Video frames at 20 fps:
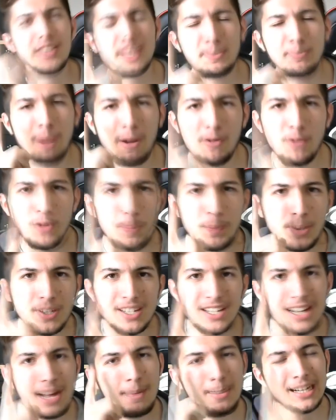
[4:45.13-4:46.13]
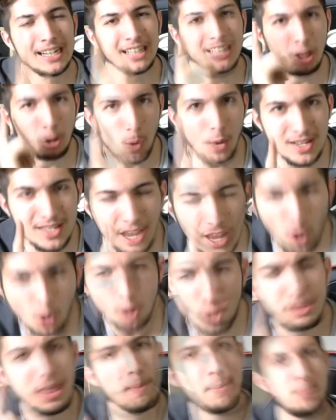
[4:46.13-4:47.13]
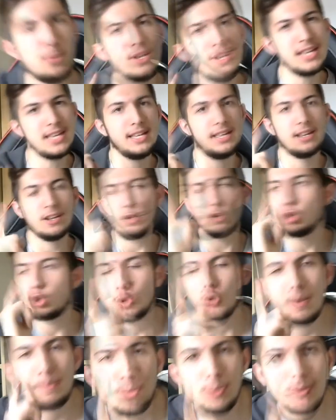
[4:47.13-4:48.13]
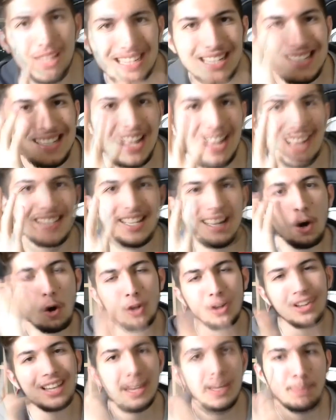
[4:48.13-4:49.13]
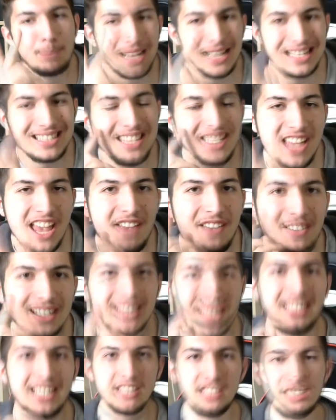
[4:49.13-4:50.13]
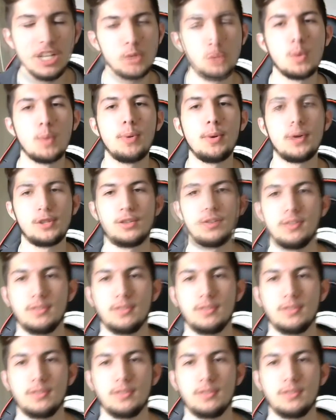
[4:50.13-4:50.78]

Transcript: T'as pas voulu poser la manette à 3-0, t'es puni tu es puni 5-0, triplé signé Ivan Rakitic mon pote.